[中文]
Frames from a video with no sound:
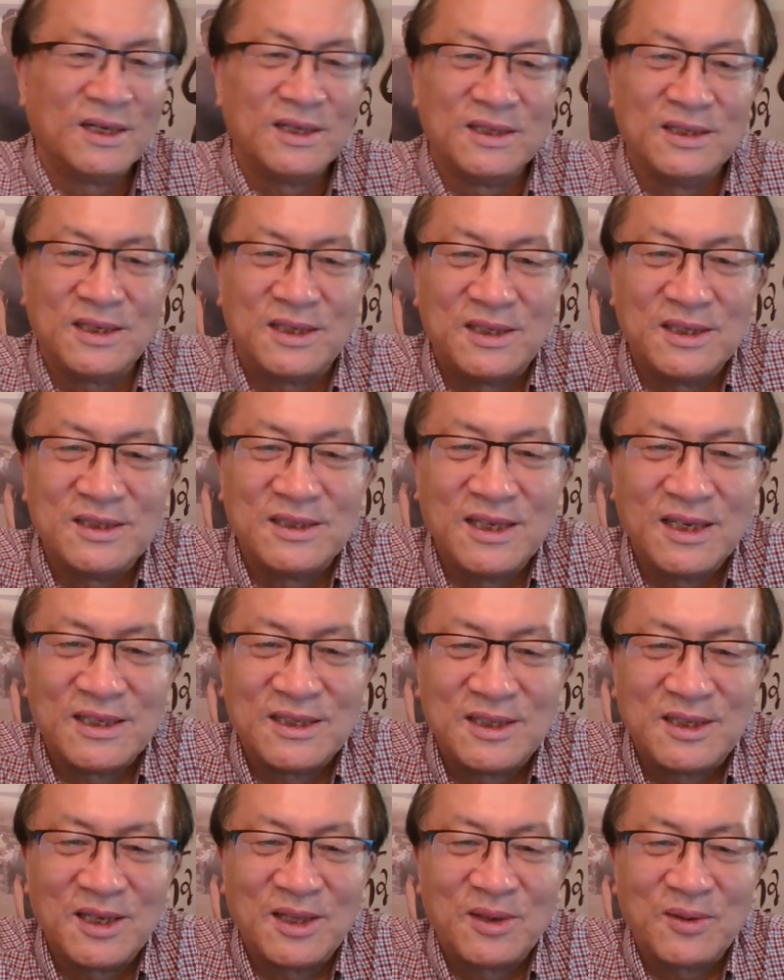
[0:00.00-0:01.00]
你可见
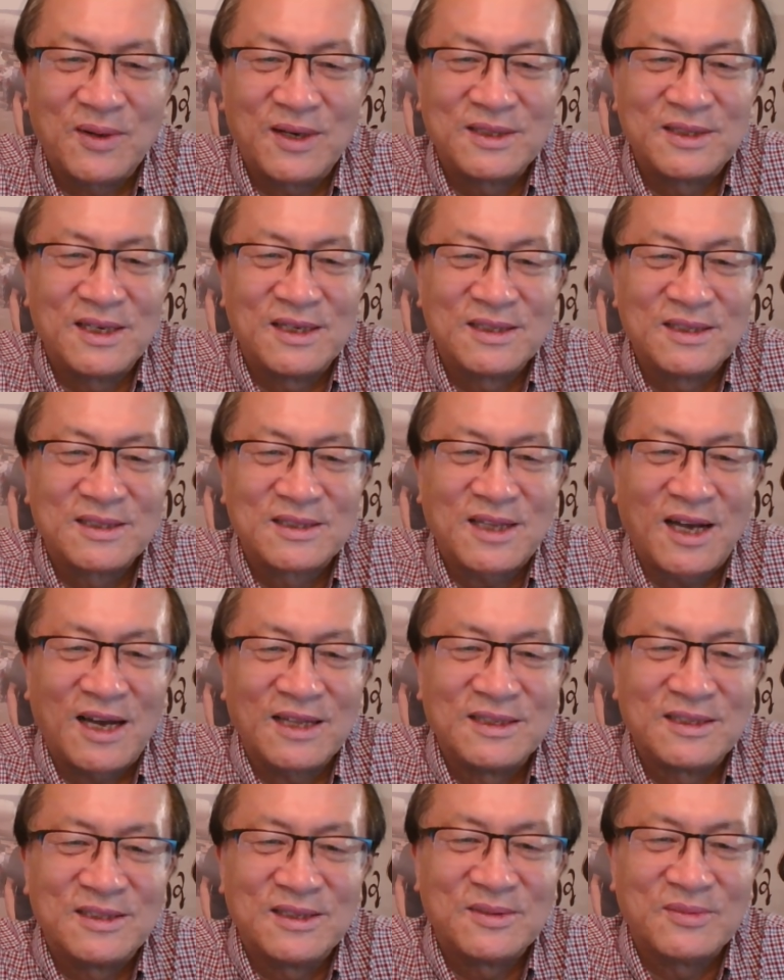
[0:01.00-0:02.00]
现代化战争打
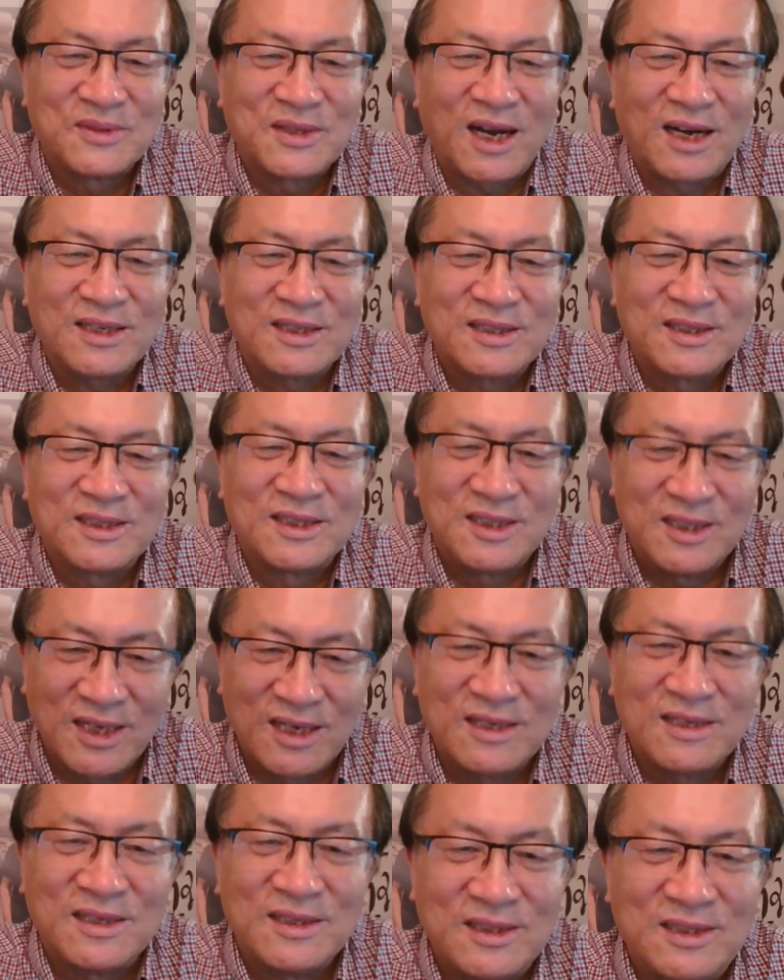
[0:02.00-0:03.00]
的什么？打的是
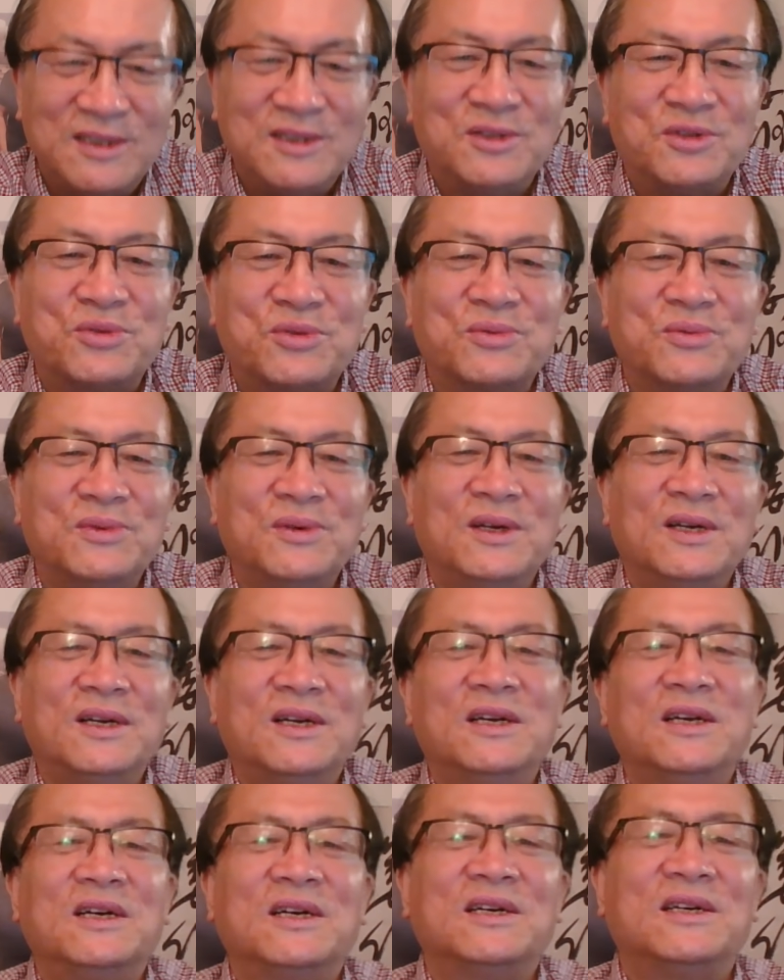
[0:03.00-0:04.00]
钱和技术
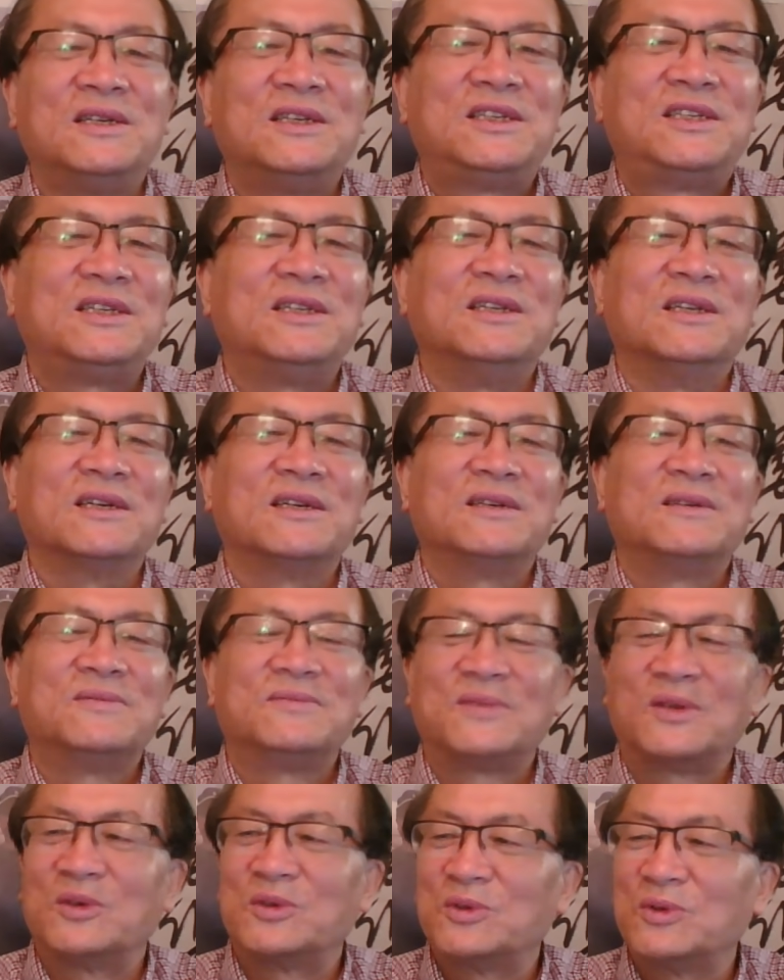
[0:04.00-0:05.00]
和智能。
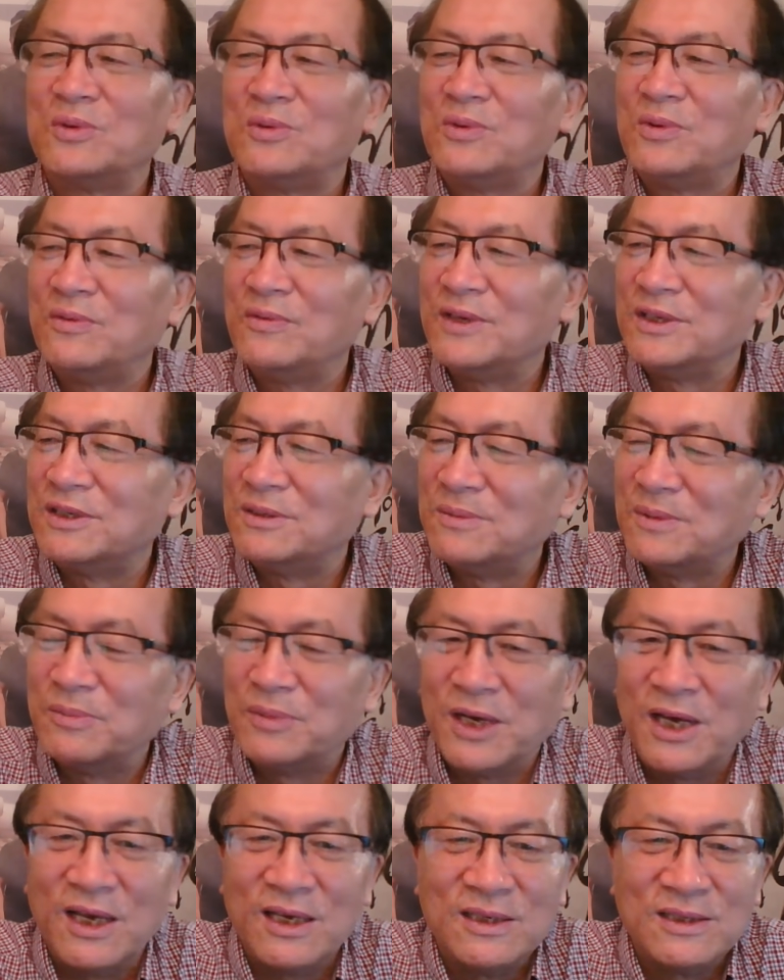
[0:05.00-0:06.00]
说中共为什么
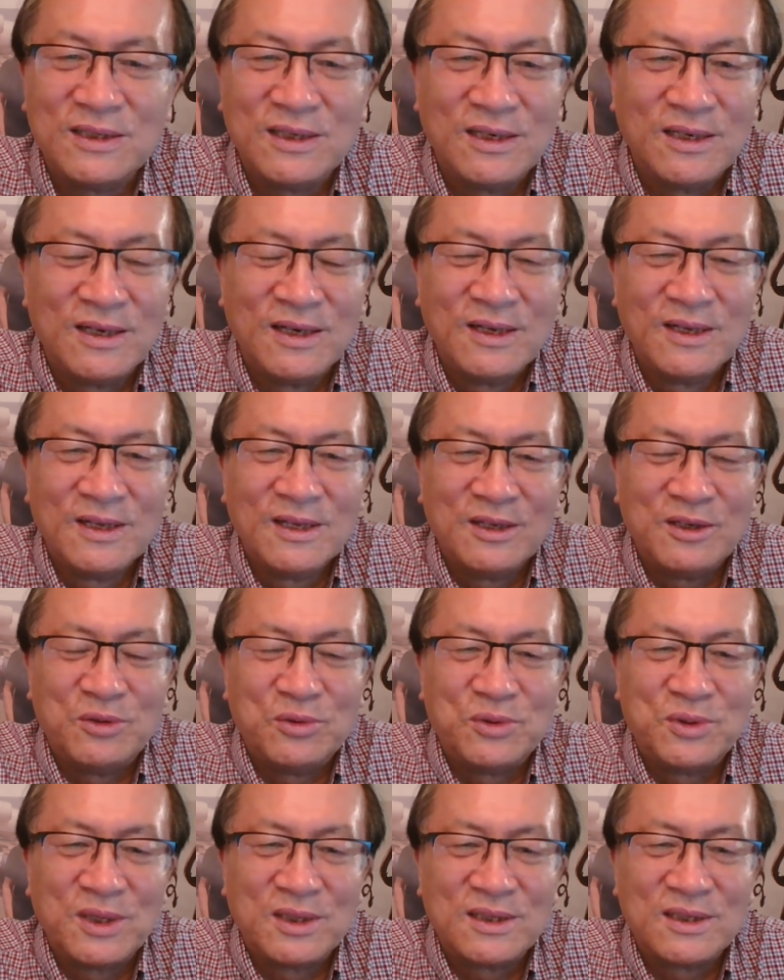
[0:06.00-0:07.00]
派一些留
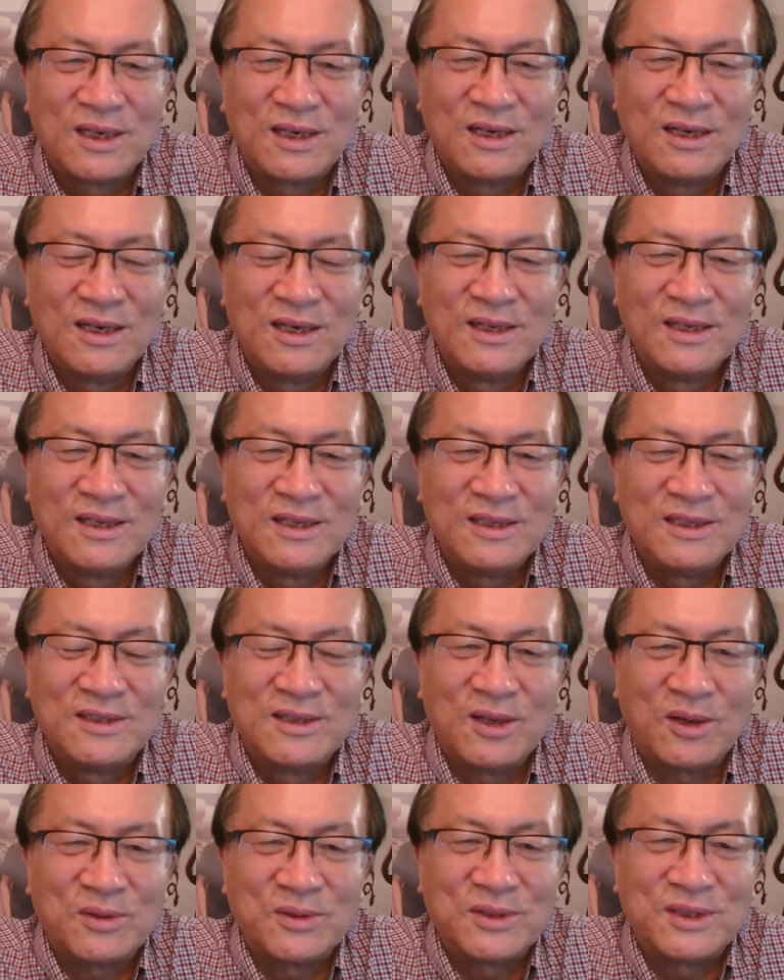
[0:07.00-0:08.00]
学生、一些
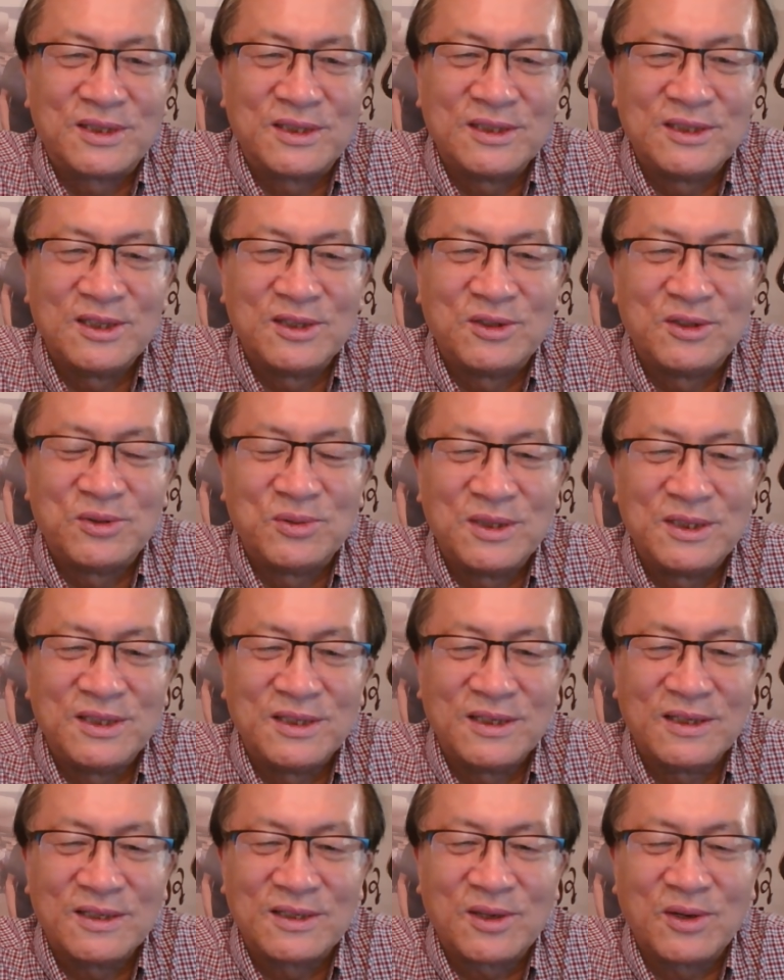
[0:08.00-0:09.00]
老师、一些学
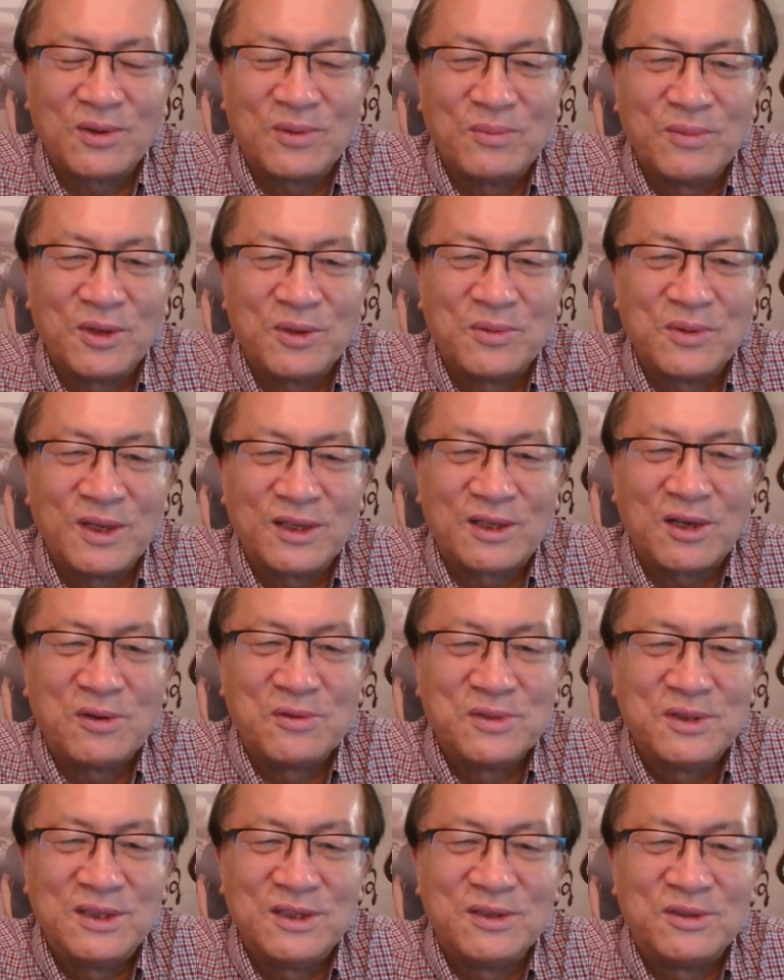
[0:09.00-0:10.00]
者到美国来
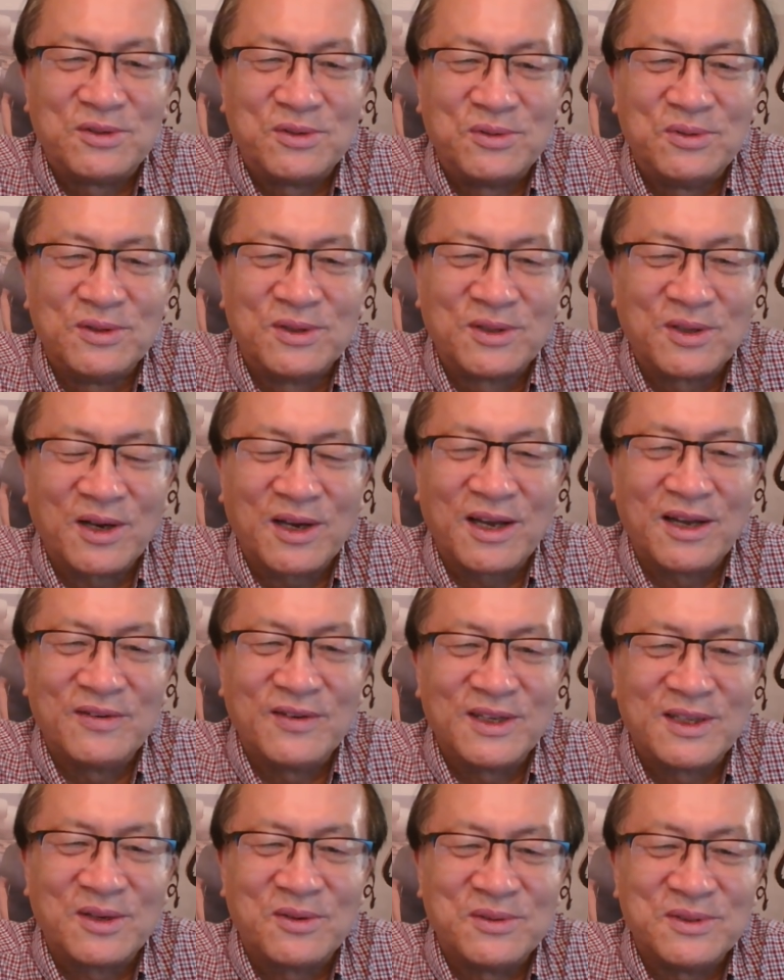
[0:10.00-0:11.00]
偷技术，到海
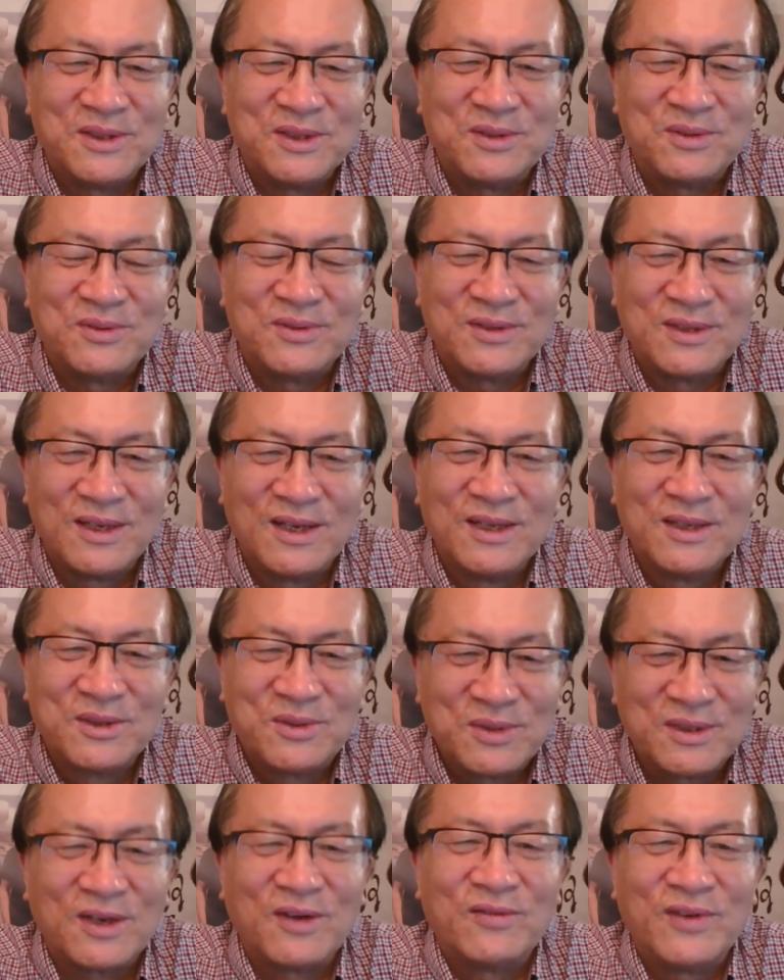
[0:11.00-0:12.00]
外偷技术，
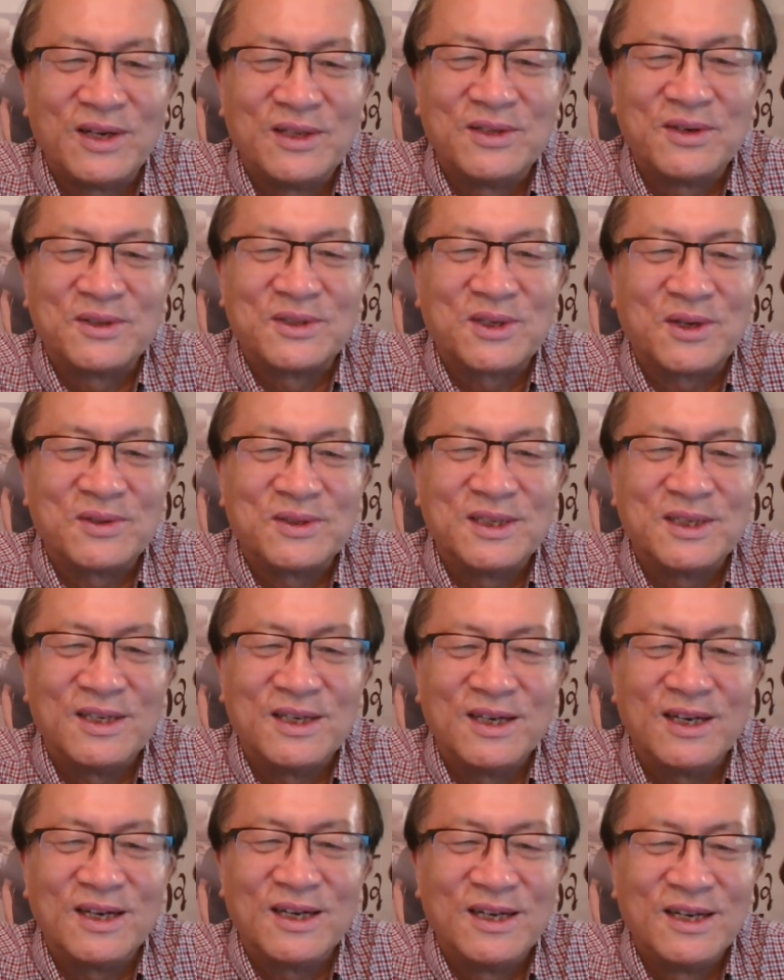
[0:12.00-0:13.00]
就想弯道超车
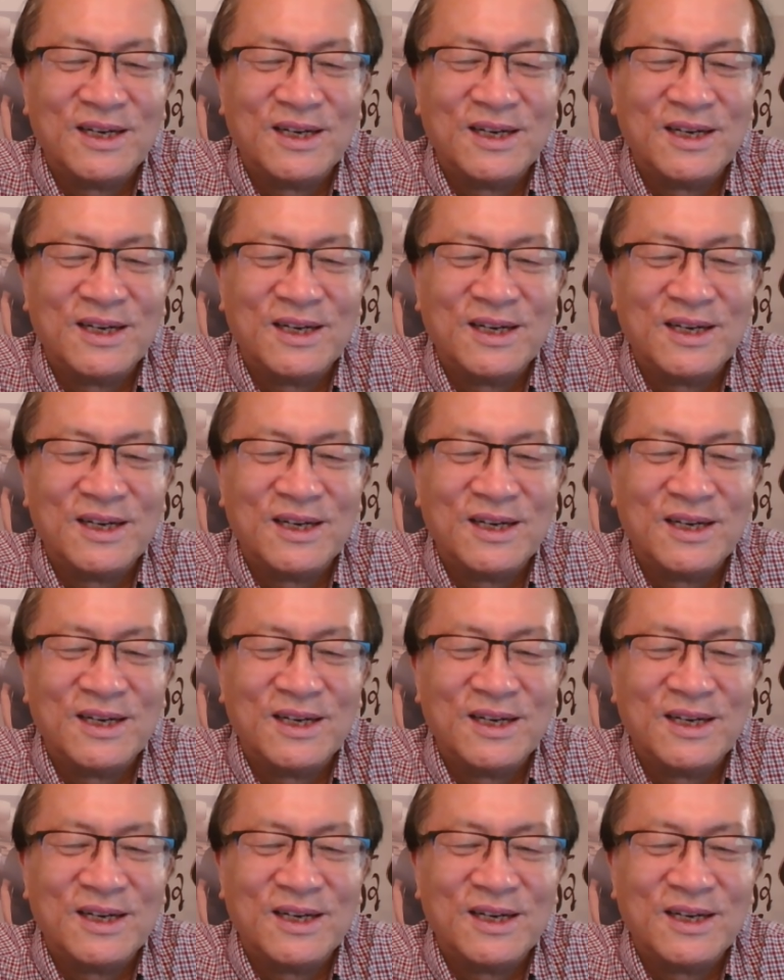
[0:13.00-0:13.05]
啊，